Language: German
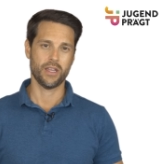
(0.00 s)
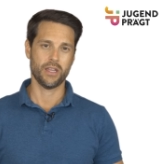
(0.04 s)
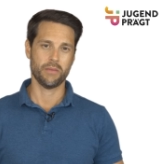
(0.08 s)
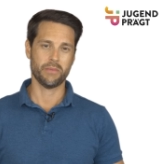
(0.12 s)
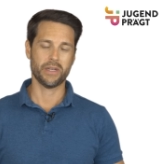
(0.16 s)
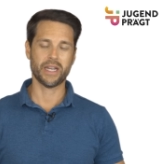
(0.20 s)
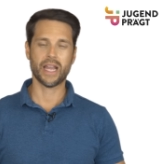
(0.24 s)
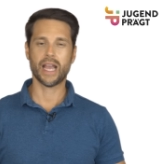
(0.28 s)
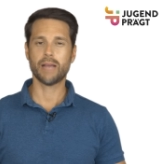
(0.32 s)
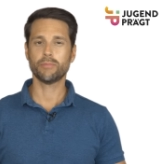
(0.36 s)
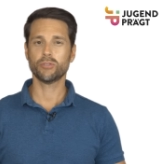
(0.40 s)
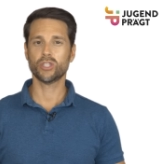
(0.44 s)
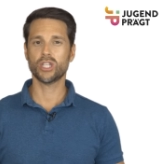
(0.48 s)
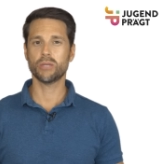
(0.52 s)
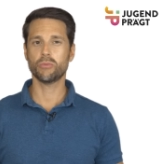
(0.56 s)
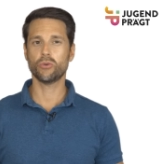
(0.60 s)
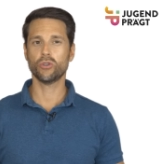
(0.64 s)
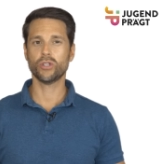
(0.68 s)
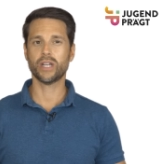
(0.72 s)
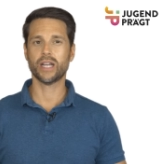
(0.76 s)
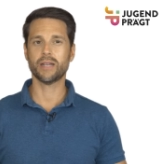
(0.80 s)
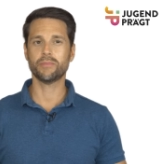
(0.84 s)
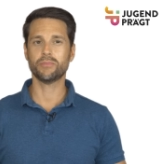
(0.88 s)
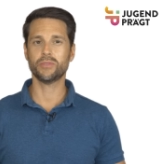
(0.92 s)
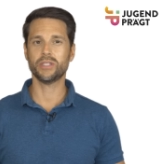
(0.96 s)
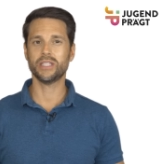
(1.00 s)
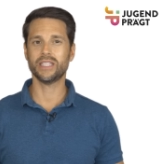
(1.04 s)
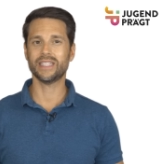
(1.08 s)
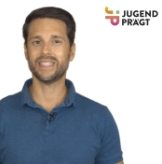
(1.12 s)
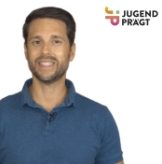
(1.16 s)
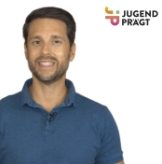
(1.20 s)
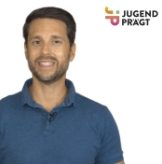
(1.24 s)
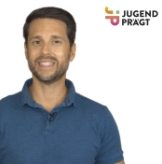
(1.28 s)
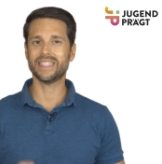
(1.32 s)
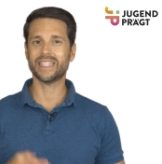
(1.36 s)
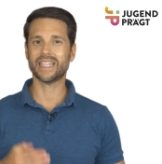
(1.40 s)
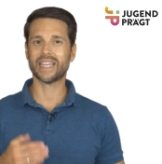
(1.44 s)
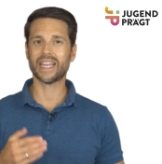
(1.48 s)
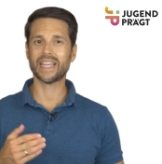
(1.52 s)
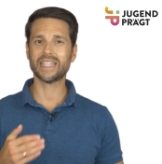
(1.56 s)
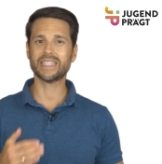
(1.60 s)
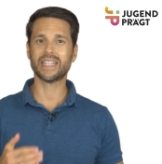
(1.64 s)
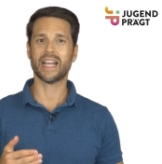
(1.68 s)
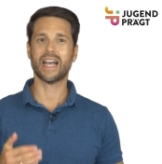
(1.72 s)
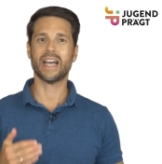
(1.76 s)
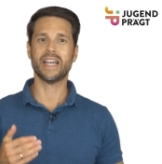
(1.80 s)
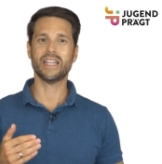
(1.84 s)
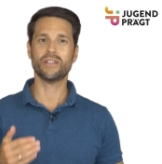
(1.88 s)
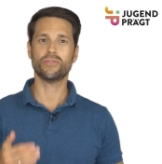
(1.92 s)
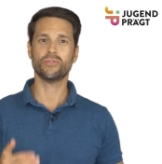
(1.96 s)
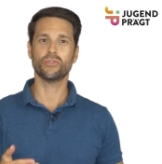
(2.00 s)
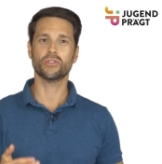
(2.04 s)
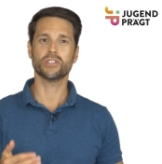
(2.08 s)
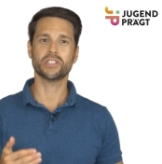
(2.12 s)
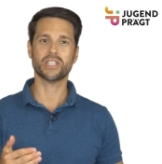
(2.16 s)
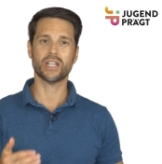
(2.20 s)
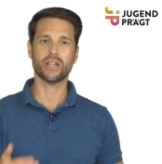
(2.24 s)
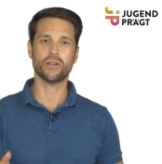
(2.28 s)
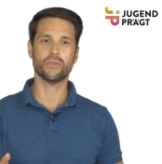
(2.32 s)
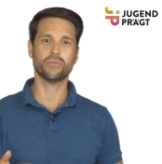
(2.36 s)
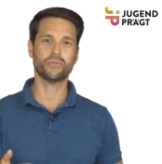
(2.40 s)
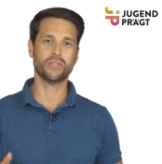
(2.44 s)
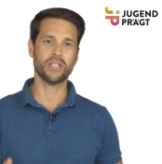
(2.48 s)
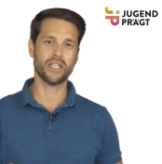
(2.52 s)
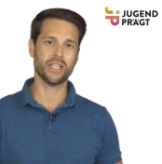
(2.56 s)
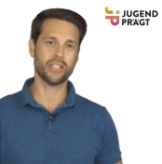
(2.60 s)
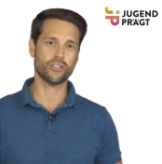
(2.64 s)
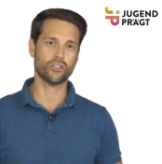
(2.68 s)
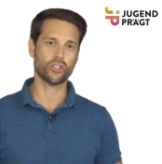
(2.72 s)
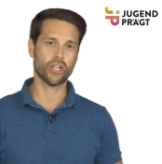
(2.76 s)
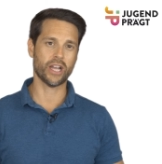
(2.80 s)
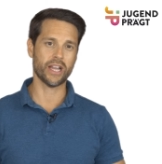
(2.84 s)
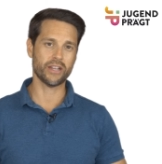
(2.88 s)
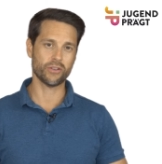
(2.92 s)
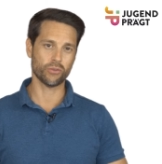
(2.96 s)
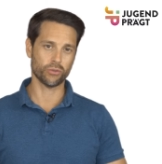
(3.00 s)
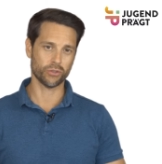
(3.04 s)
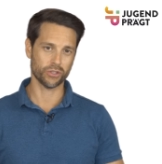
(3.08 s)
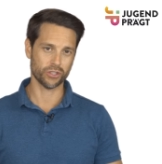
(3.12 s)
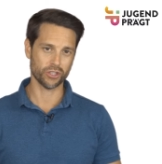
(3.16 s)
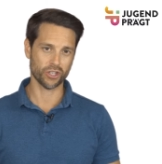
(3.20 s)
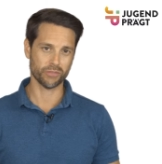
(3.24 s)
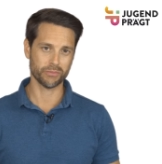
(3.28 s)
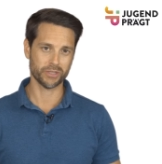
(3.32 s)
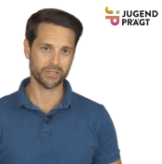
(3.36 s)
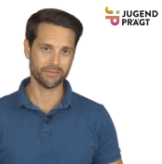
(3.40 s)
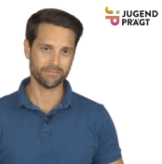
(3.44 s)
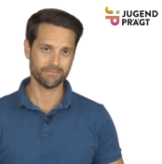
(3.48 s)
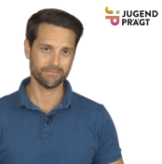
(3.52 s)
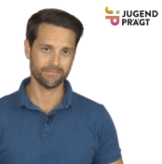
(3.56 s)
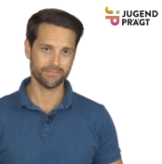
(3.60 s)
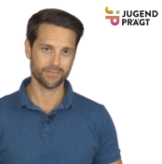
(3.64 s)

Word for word: Bei der Abstimmung habt ihr direkt Einfluss auf die Entscheidung genommen.